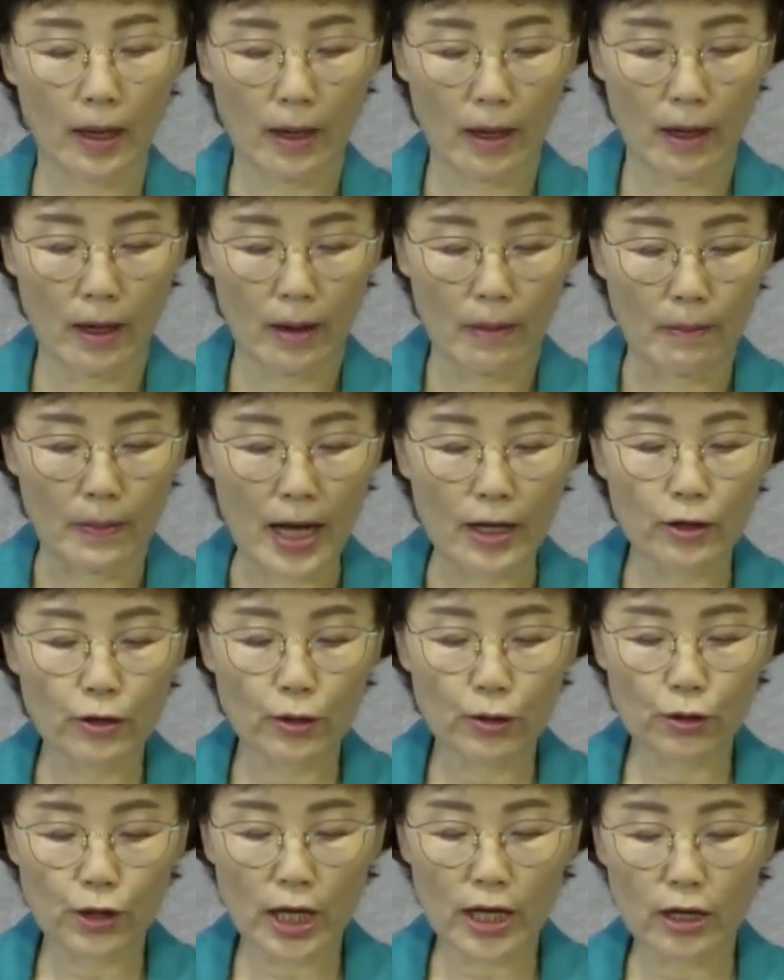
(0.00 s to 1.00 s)

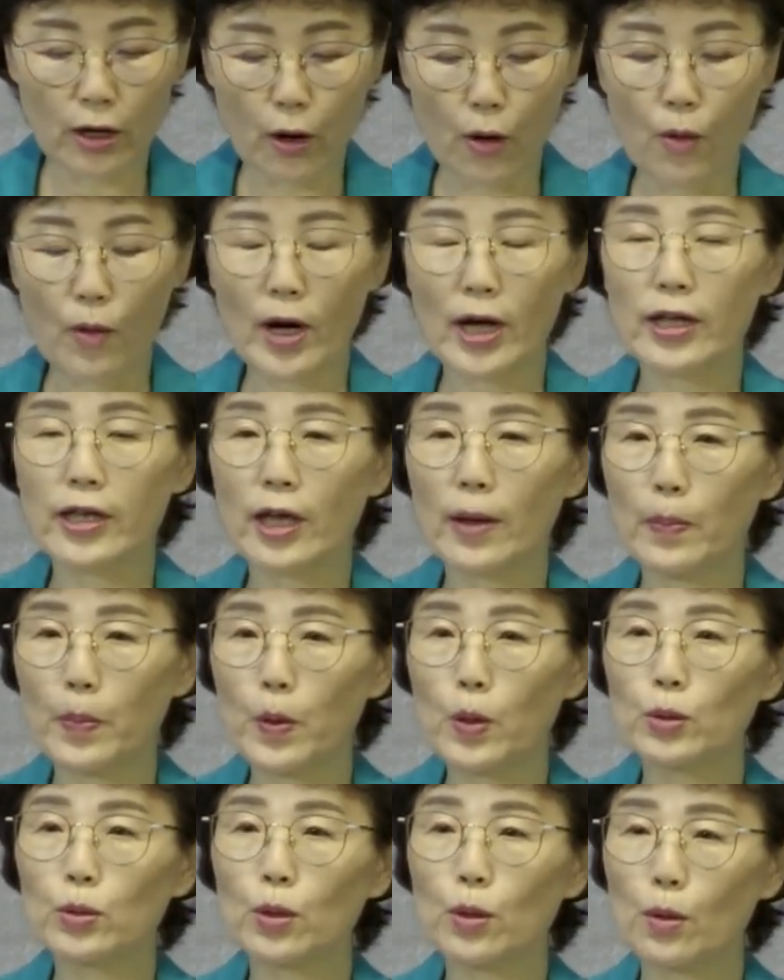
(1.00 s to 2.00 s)
만군의 여호와의
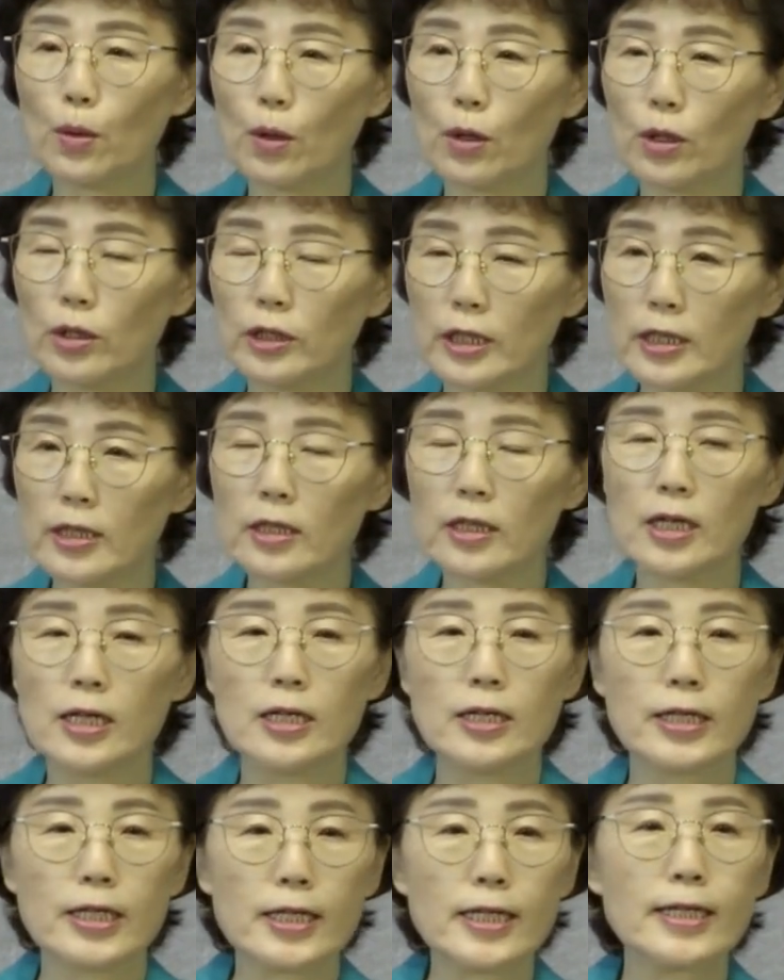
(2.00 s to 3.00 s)
포도원은
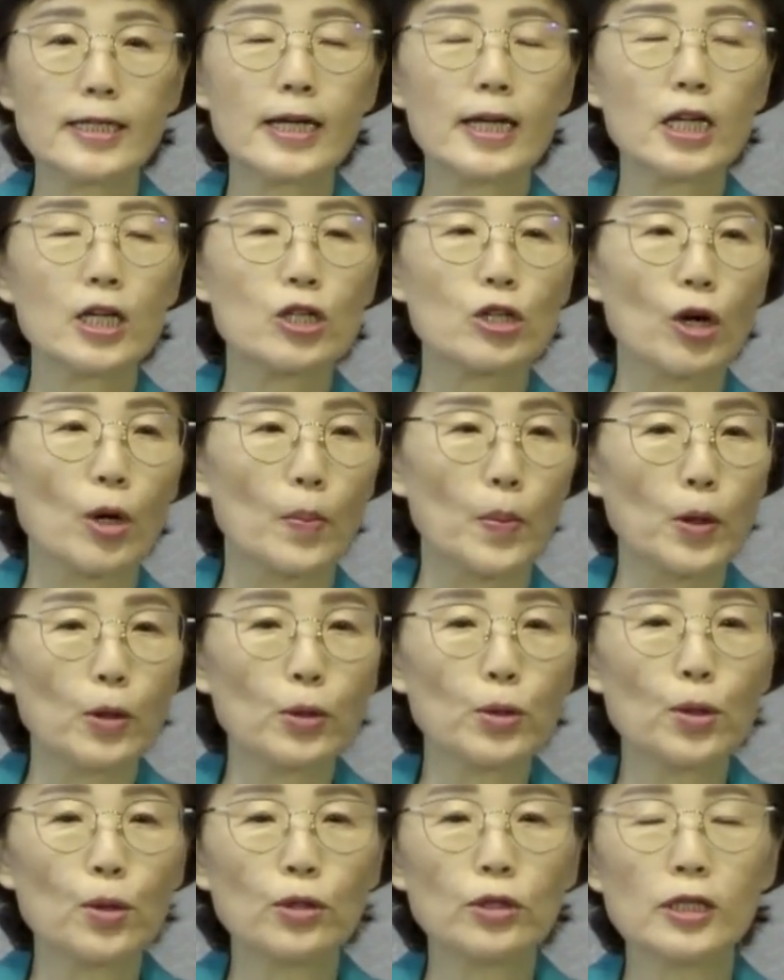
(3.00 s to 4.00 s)
실상의 저
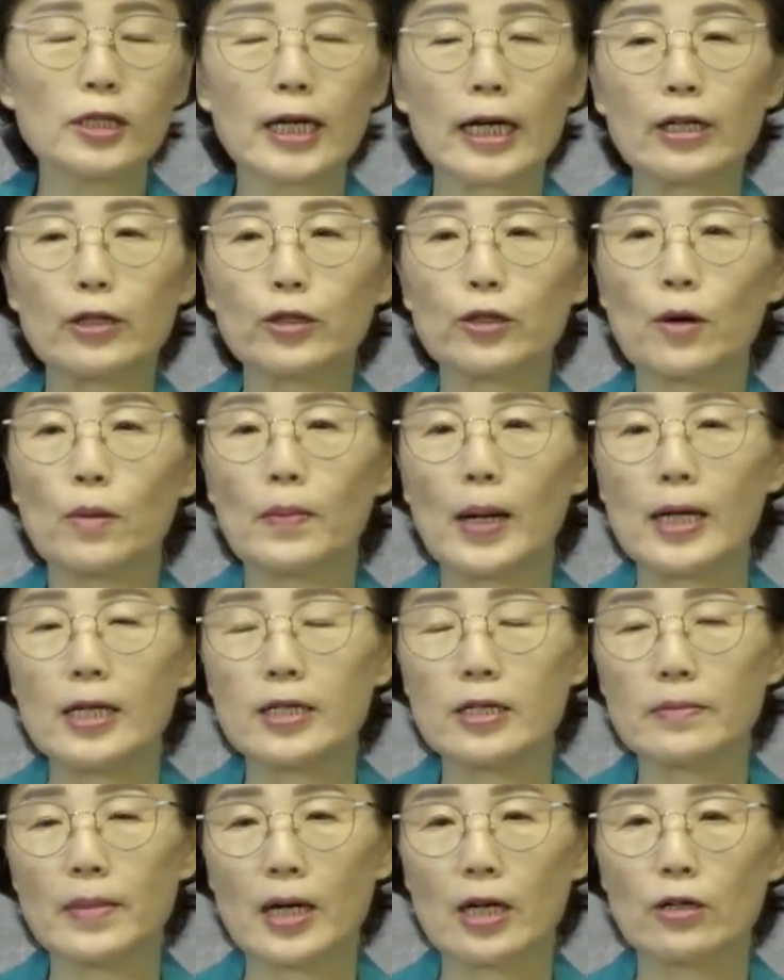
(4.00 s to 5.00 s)
포도원을 가리켜
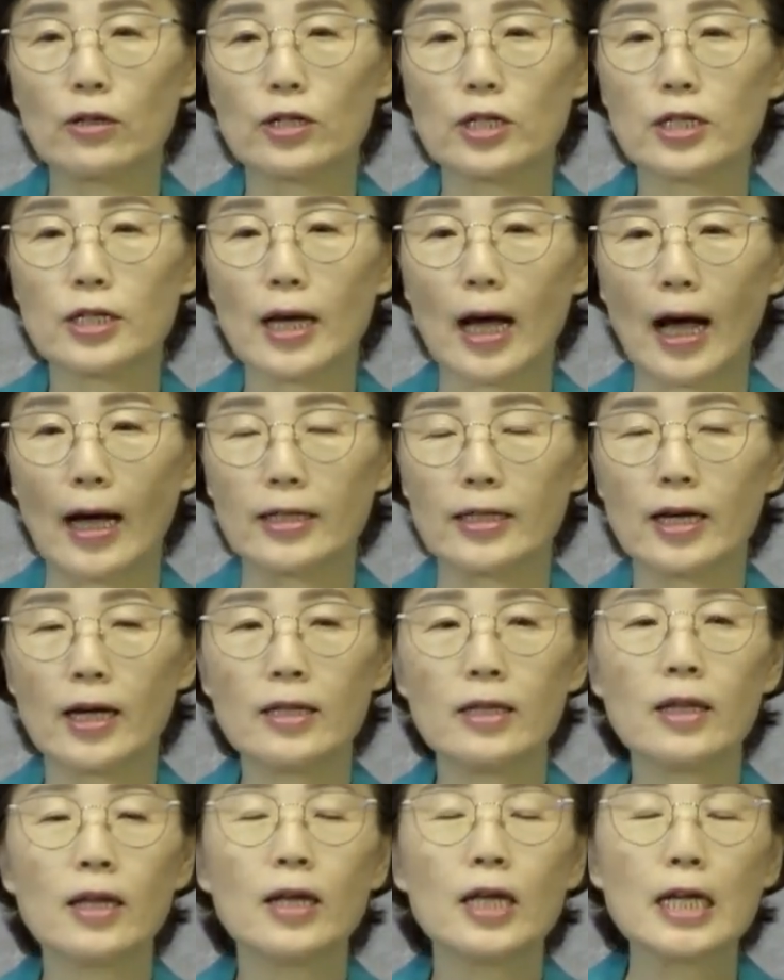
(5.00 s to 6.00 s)
말씀한 것이 아니
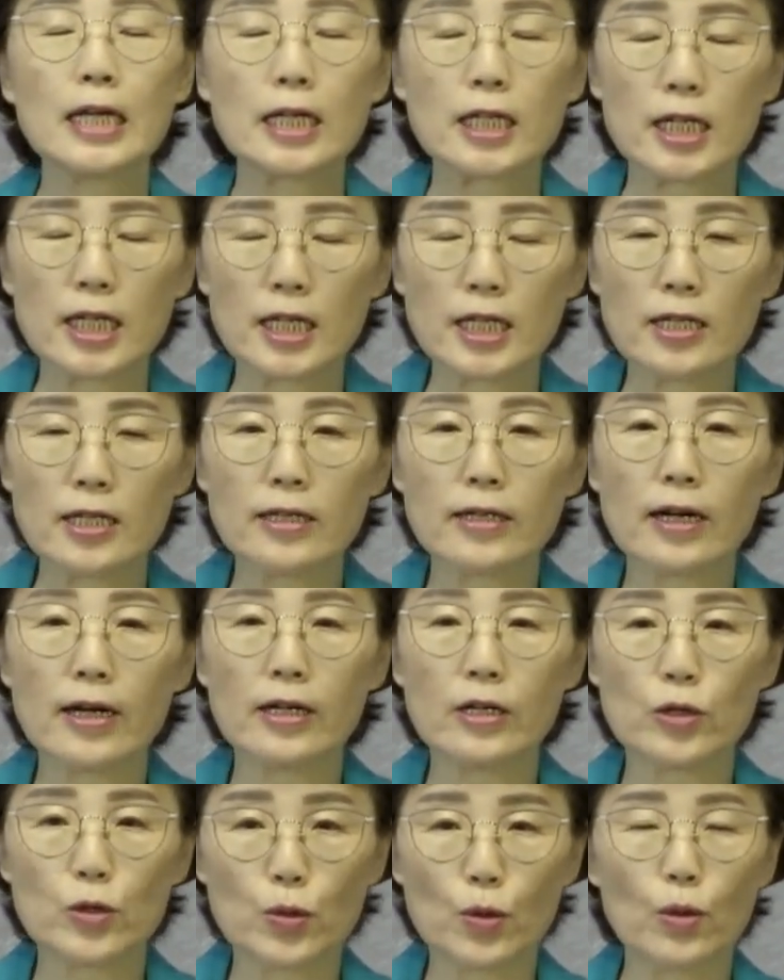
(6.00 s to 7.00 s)

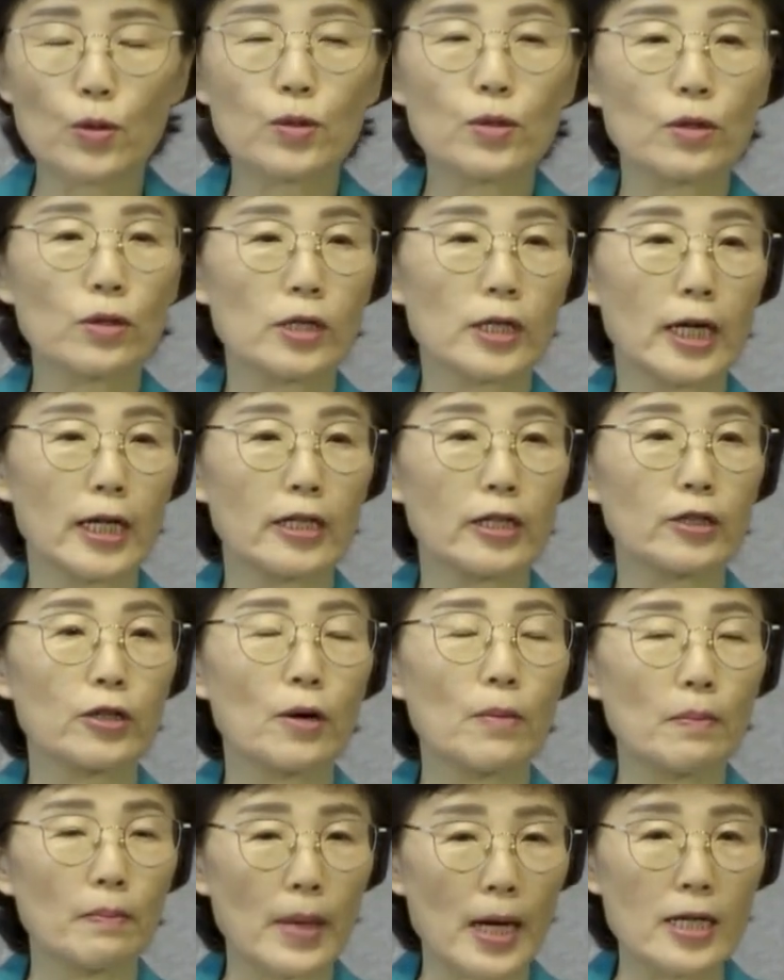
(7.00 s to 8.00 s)
이스라엘 족속을
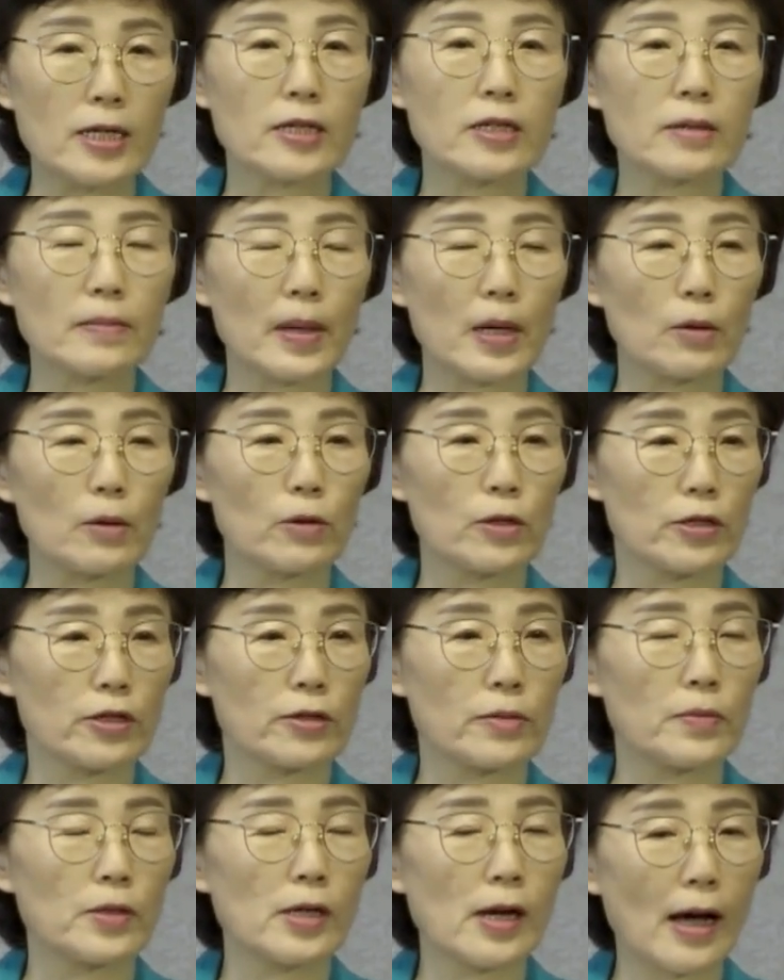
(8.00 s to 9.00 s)
가리켜 말씀하고
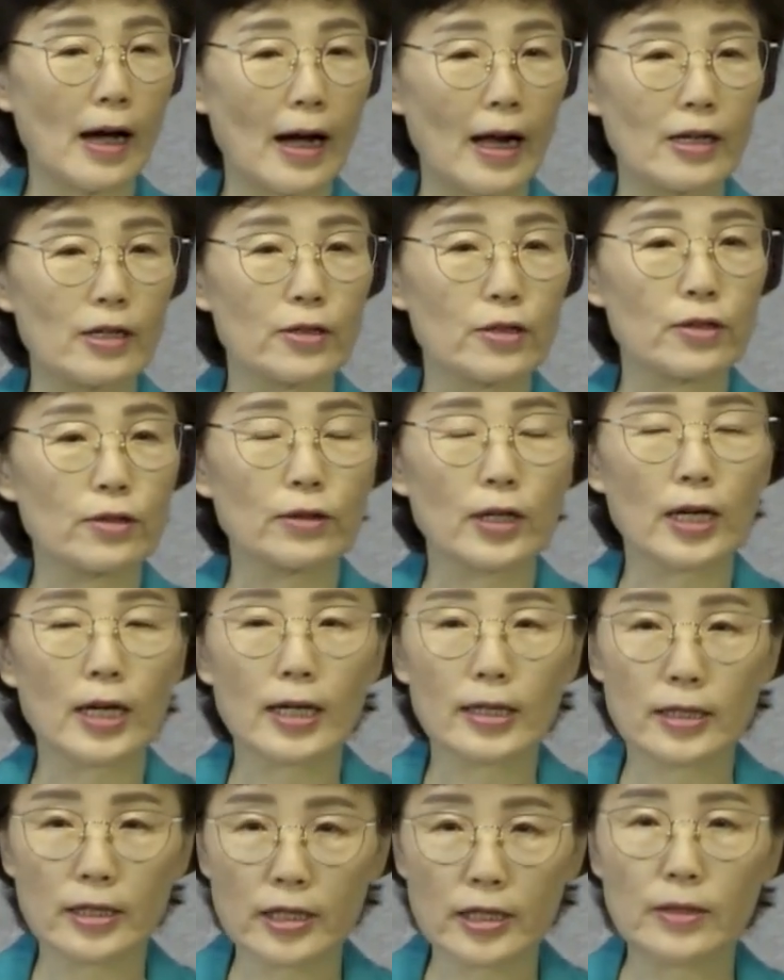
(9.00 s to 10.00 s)
있음을 알 수가
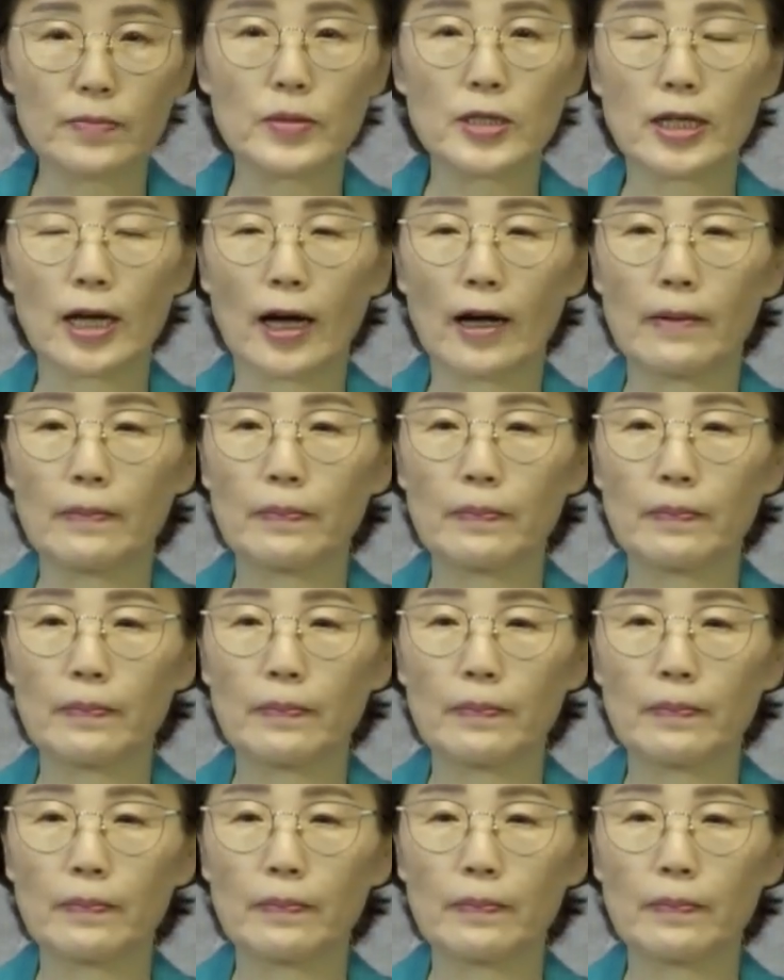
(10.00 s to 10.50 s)
있습니다.